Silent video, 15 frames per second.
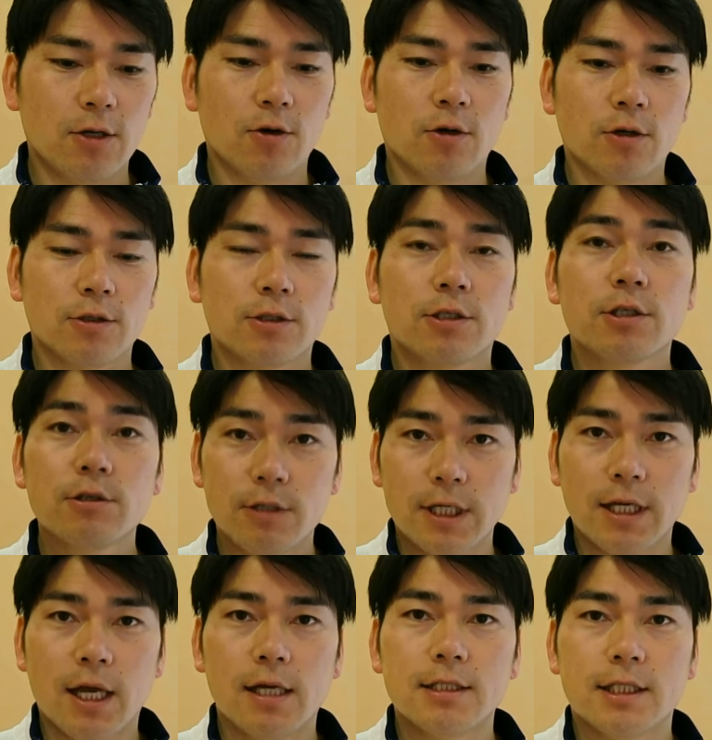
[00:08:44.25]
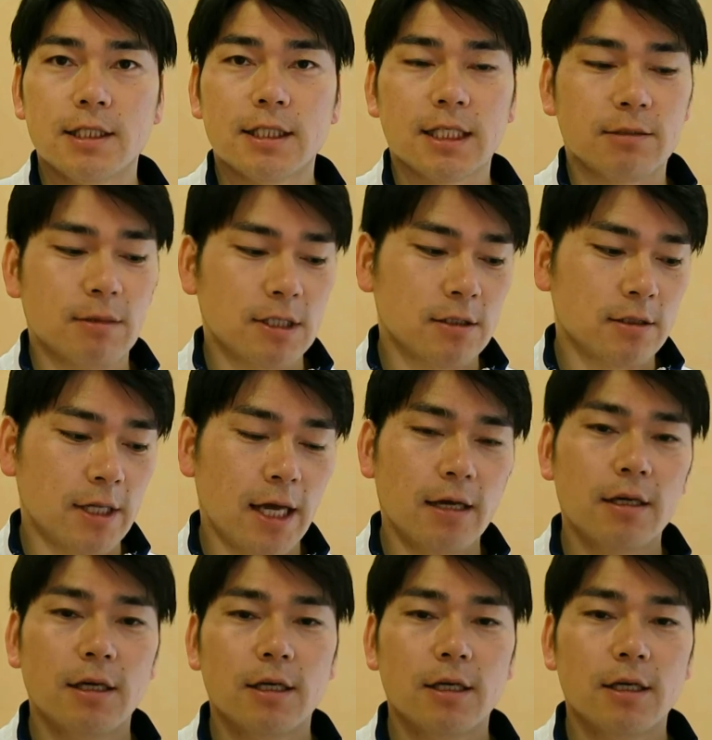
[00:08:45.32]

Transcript: のすぐに返信いたしますんで